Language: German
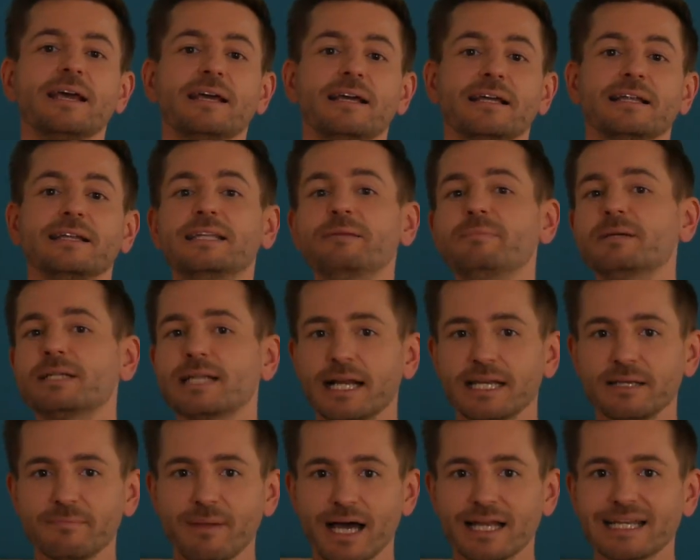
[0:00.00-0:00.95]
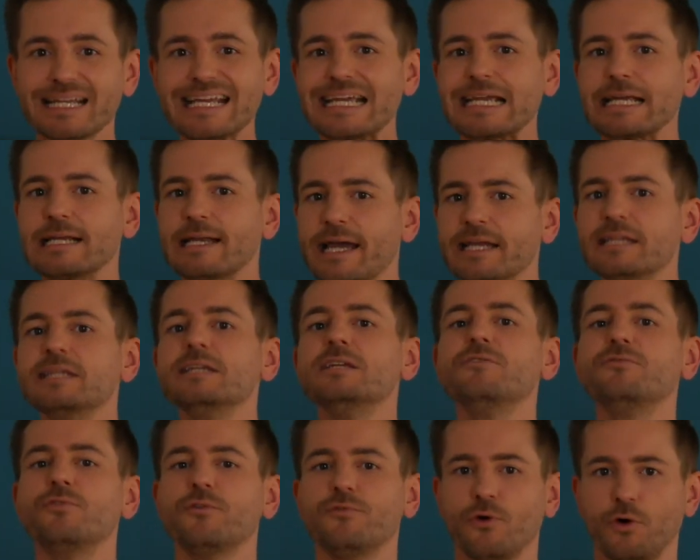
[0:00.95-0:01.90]
Liebe Taliban, kleine
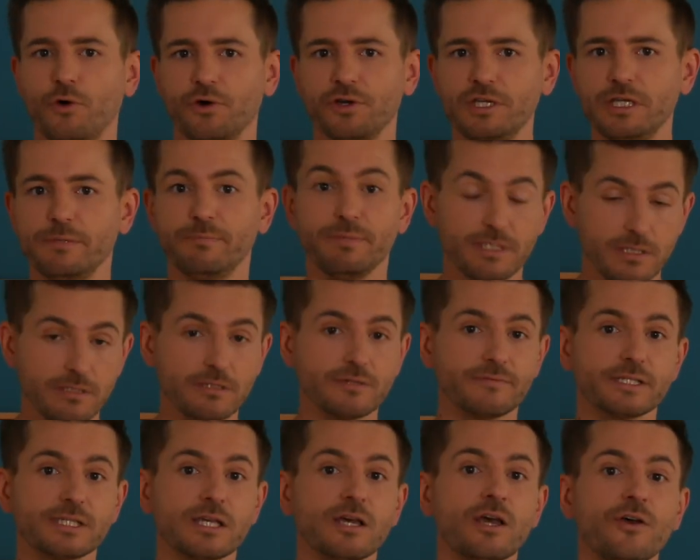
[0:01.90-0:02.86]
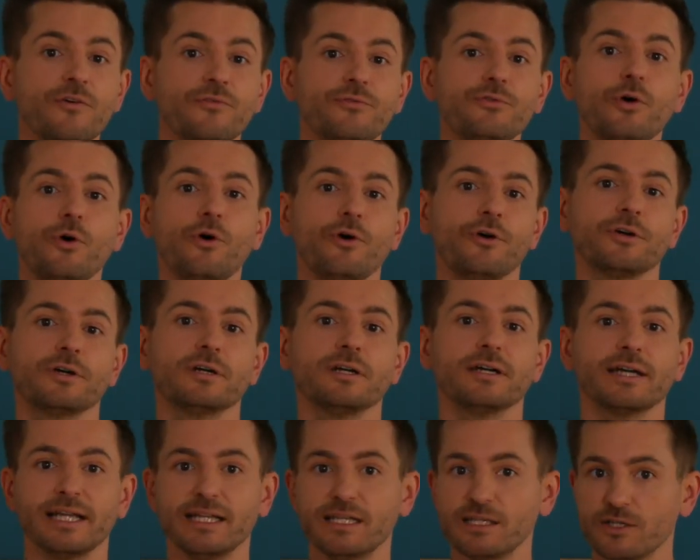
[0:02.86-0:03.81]
Info für euch beziehungsweise für
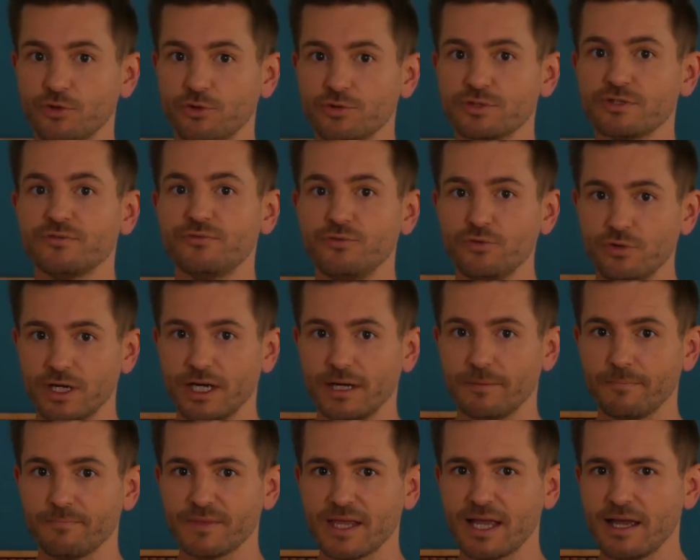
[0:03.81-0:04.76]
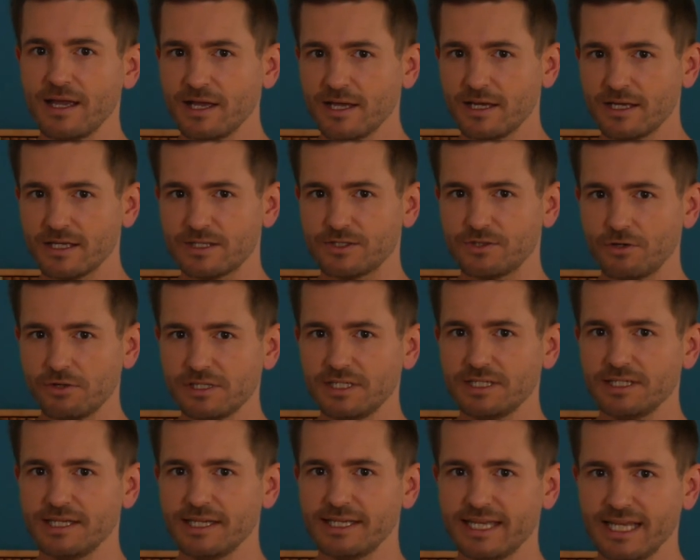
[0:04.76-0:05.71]
eure religiösen Führer.
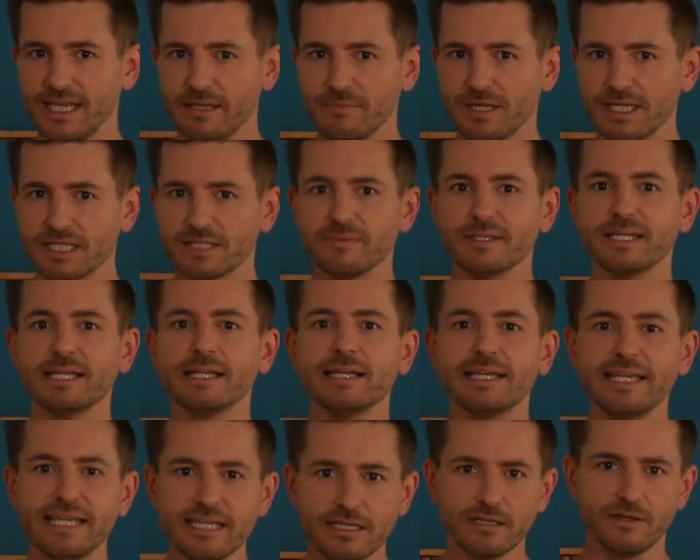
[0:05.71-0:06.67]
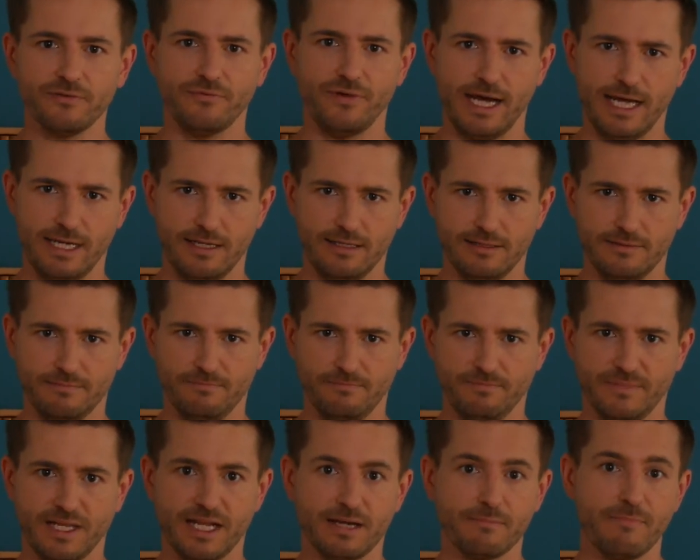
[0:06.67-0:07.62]
Solltet ihr jemals mit den Linken verhandeln,
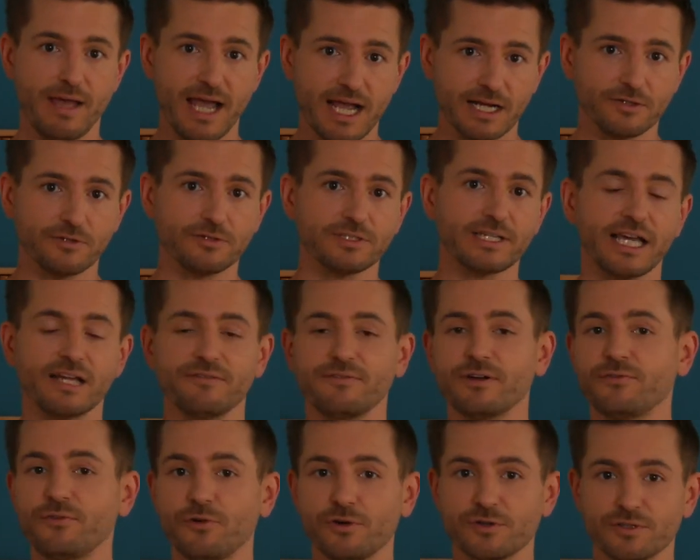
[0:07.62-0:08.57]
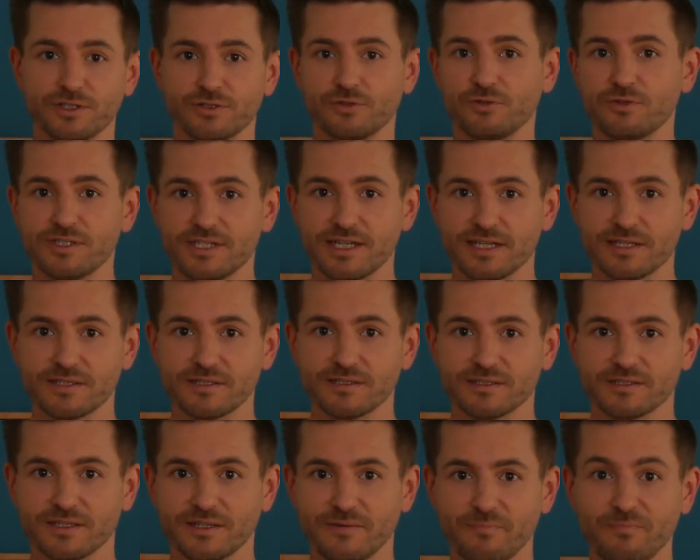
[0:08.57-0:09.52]
dann merkt euch einfach folgenden
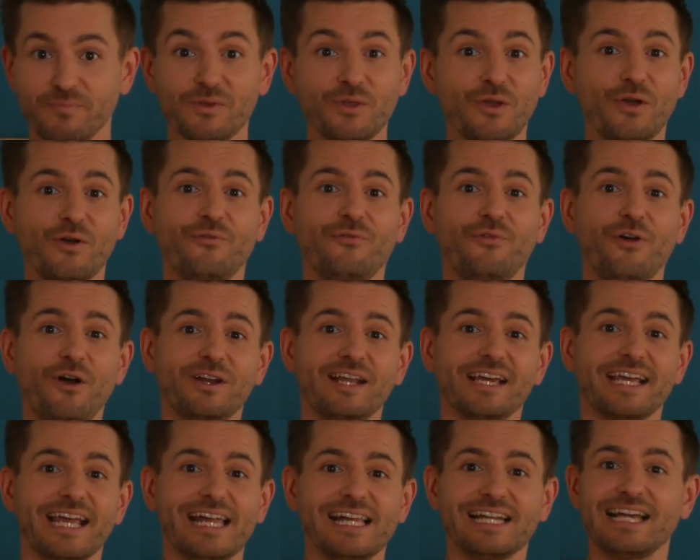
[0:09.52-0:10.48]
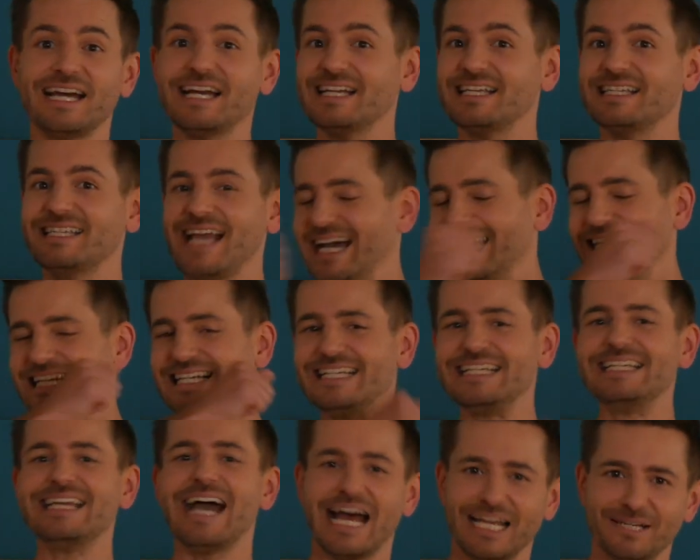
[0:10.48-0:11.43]
Grundsatz. Fördergelder, ja,
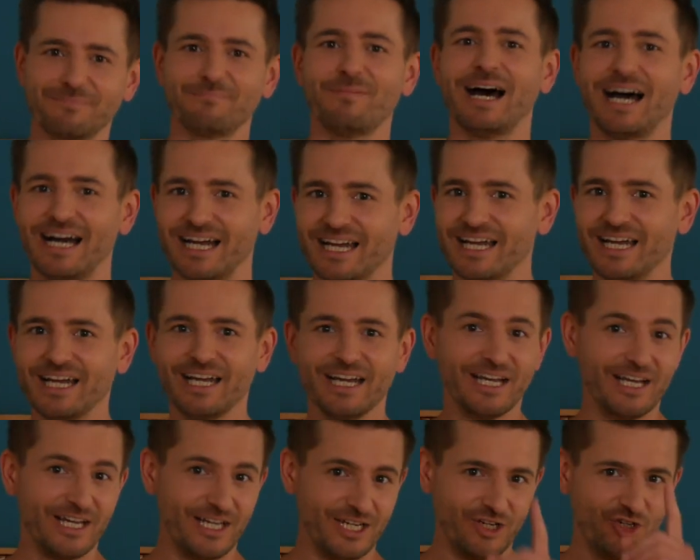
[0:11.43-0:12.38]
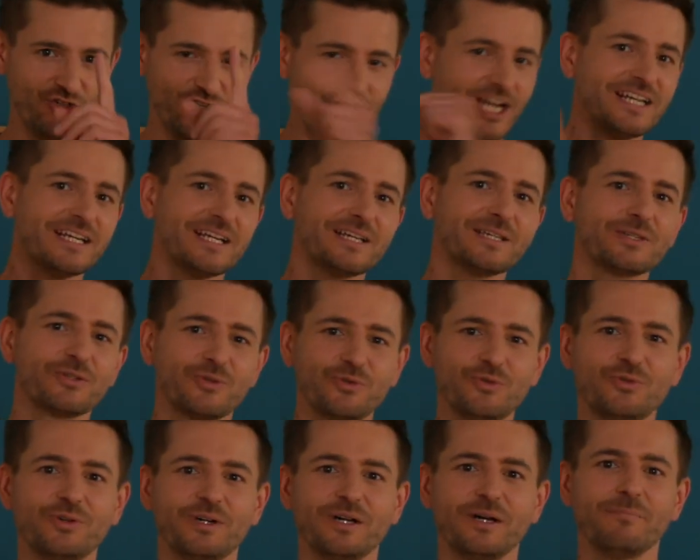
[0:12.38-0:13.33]
die hat man. Genderst
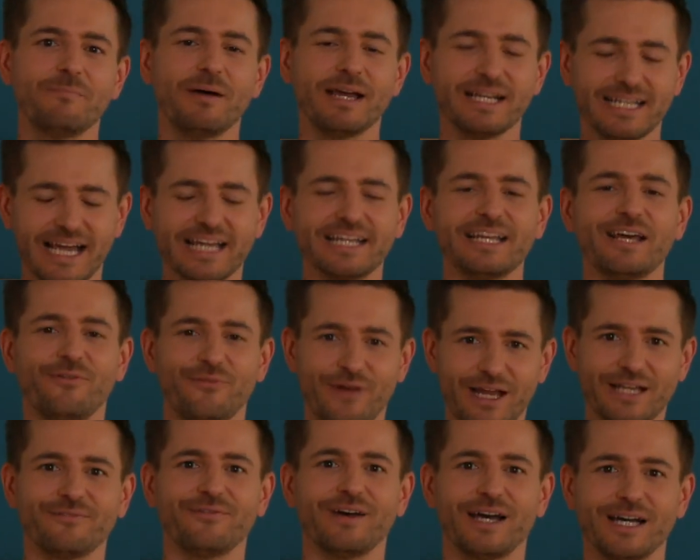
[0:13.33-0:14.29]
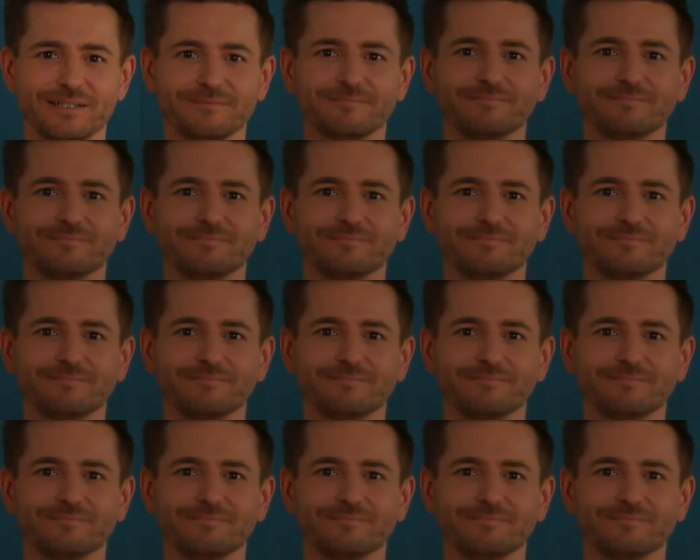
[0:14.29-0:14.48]
du bei deiner Fatwa.